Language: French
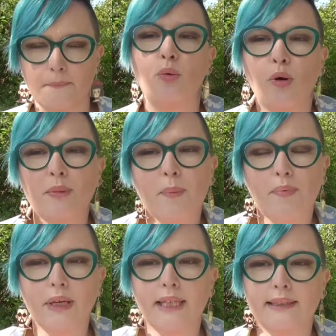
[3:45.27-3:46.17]
Le premier
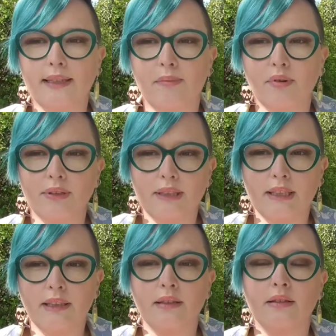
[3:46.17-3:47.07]
point qui a été
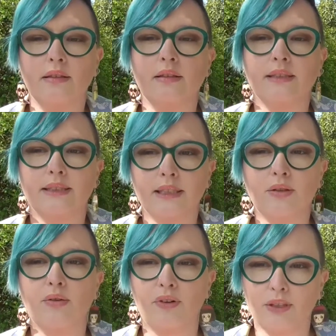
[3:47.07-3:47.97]
abordé, euh,
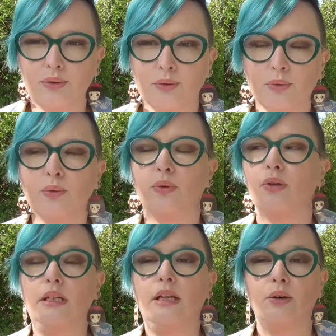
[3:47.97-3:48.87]
c'est le fait que
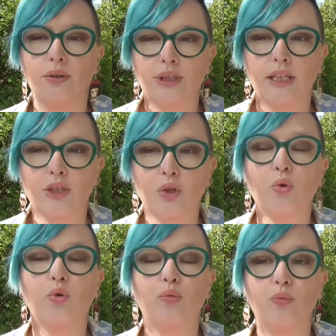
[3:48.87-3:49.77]
les recherches
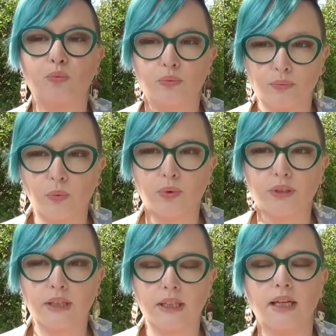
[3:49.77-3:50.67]
ont
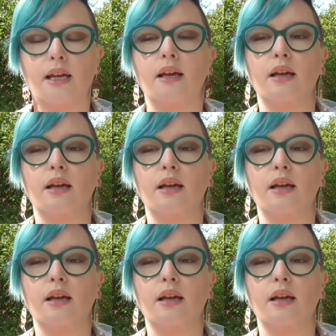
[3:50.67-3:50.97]
montré